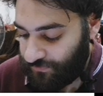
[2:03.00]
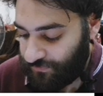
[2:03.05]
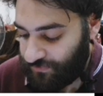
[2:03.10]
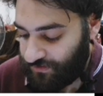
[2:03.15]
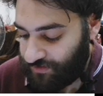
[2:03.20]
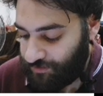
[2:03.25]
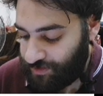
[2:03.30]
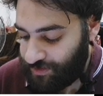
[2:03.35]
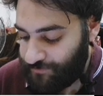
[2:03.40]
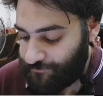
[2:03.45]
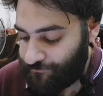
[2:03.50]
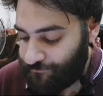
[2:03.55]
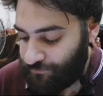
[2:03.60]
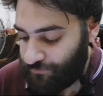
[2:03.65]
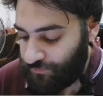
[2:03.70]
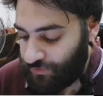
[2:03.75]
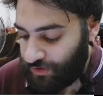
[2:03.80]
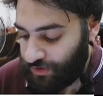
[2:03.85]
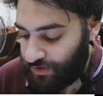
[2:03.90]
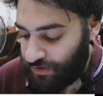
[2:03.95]
تمام
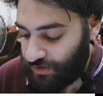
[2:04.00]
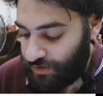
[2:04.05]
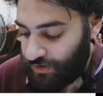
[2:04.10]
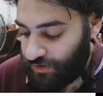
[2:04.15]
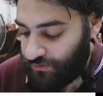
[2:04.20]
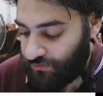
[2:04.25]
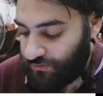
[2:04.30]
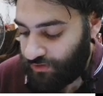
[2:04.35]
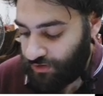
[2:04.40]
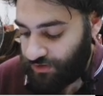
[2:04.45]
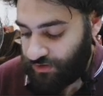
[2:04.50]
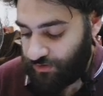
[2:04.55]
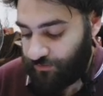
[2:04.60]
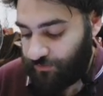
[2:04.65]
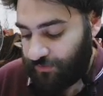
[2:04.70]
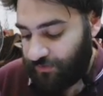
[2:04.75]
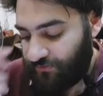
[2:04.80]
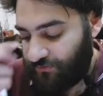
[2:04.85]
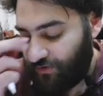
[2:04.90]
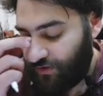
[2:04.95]
طيب
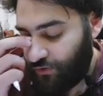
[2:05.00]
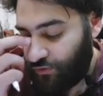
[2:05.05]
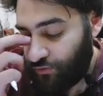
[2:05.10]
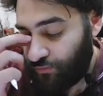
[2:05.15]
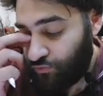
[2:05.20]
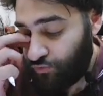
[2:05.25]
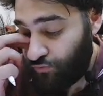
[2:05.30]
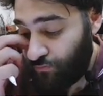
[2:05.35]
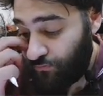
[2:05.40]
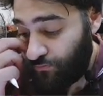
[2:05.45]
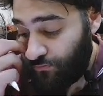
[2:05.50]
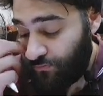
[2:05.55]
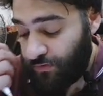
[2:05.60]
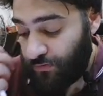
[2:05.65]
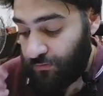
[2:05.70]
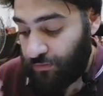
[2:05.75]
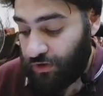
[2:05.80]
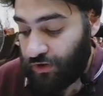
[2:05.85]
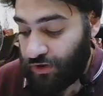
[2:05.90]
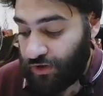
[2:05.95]
في العموم
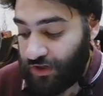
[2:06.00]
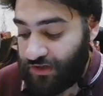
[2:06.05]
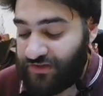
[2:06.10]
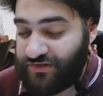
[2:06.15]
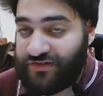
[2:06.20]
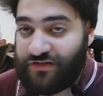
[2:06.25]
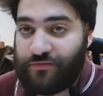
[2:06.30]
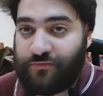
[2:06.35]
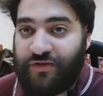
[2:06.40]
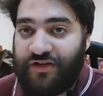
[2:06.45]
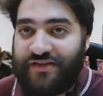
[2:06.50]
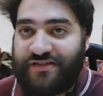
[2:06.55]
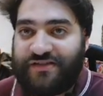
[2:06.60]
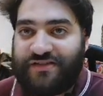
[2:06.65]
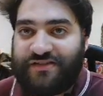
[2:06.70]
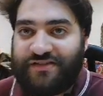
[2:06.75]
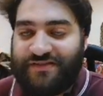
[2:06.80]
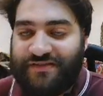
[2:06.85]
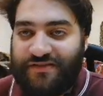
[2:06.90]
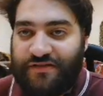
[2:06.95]
مرحله
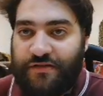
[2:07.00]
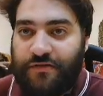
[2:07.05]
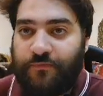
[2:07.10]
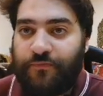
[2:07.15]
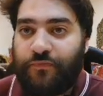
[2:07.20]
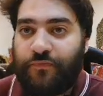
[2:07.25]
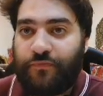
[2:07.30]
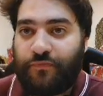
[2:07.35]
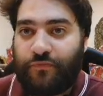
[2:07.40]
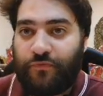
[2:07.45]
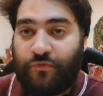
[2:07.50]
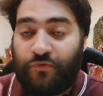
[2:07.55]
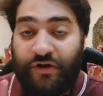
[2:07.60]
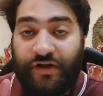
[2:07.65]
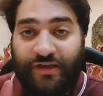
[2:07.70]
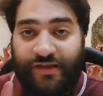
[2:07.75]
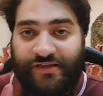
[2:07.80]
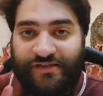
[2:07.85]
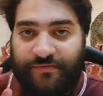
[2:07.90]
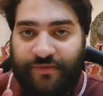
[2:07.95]
البيزكس دي
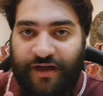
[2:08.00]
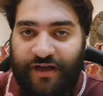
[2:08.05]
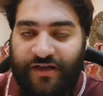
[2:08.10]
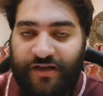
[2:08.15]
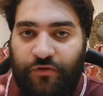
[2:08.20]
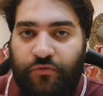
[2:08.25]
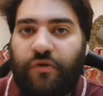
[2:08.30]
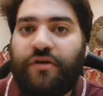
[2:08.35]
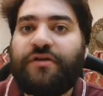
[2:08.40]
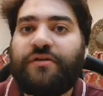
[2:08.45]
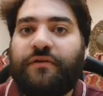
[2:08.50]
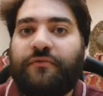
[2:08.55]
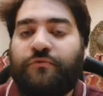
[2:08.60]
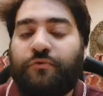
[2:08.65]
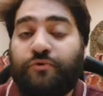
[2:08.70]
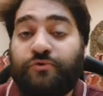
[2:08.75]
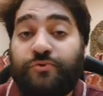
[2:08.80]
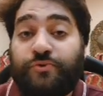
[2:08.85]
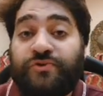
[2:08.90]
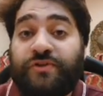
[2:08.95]
ركز معايا كويس
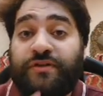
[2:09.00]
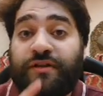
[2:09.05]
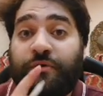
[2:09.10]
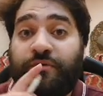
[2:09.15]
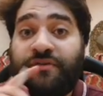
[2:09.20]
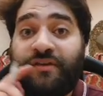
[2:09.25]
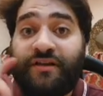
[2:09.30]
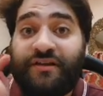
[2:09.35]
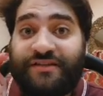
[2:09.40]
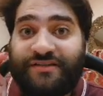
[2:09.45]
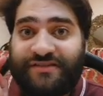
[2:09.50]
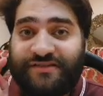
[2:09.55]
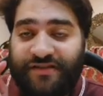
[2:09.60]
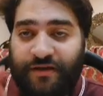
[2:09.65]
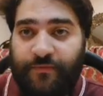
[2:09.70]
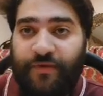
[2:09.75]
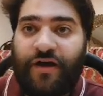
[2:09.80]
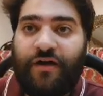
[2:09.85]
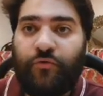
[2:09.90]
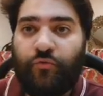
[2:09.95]
خصوصا لو انت لسه
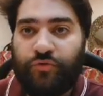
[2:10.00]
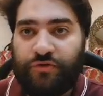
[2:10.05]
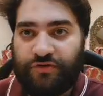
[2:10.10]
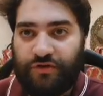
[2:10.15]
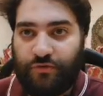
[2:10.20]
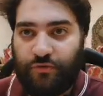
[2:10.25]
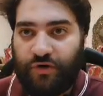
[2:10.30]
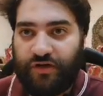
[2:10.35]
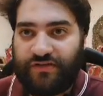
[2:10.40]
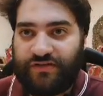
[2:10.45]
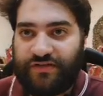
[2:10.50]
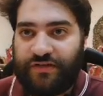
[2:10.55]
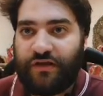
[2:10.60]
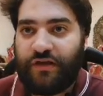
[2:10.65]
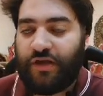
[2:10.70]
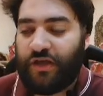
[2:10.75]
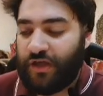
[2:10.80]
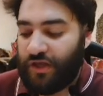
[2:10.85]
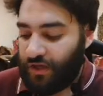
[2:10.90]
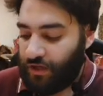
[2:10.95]
محول دلوقتي
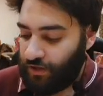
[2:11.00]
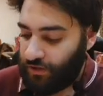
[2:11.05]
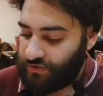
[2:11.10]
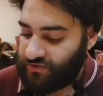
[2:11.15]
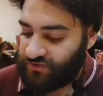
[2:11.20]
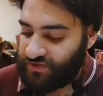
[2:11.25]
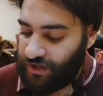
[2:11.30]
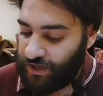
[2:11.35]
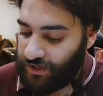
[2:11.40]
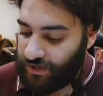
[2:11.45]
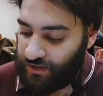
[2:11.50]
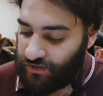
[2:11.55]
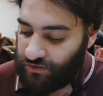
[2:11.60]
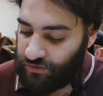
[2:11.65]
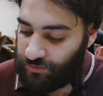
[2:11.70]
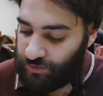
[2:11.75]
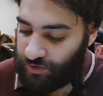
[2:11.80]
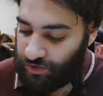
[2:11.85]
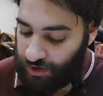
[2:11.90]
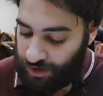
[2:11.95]
انصحك ان
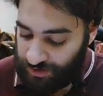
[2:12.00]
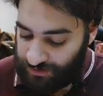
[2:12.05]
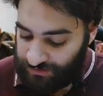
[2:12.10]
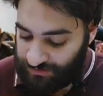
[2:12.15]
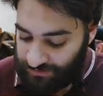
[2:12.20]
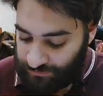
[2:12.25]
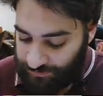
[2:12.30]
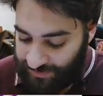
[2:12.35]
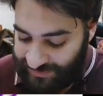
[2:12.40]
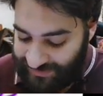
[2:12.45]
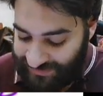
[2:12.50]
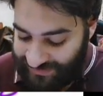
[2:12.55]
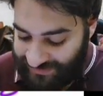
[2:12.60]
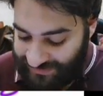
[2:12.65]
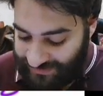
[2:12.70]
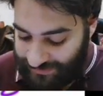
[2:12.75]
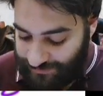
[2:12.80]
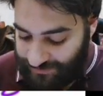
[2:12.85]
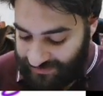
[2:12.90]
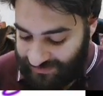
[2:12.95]
مرحله البيزكس
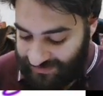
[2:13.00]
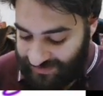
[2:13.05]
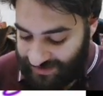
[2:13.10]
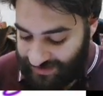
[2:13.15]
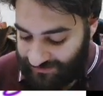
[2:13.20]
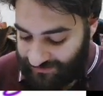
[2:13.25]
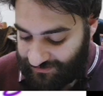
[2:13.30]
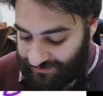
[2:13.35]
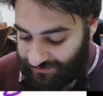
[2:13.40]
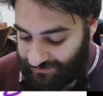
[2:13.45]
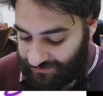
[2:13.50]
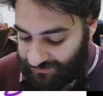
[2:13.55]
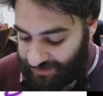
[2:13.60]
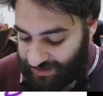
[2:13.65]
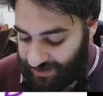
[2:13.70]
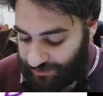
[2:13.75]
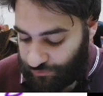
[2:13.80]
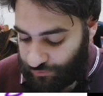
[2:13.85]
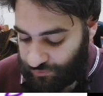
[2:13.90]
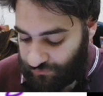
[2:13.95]
دي بالذات
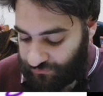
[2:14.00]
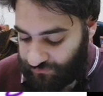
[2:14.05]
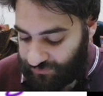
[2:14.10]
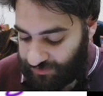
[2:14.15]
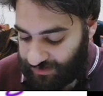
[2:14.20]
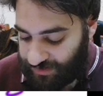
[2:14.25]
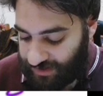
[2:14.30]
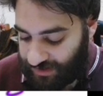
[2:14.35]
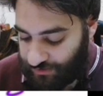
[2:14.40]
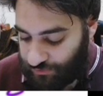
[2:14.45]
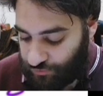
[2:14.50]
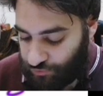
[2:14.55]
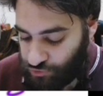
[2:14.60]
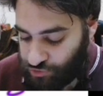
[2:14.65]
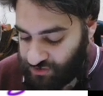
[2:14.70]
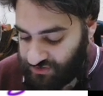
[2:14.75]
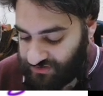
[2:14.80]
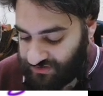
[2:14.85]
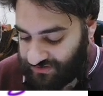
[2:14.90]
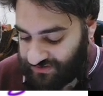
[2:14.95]
تاخد فيها
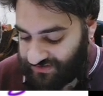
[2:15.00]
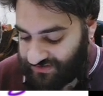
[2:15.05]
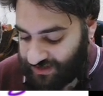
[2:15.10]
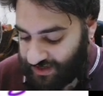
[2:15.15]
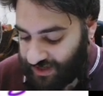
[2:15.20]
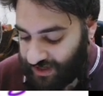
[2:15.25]
كورسز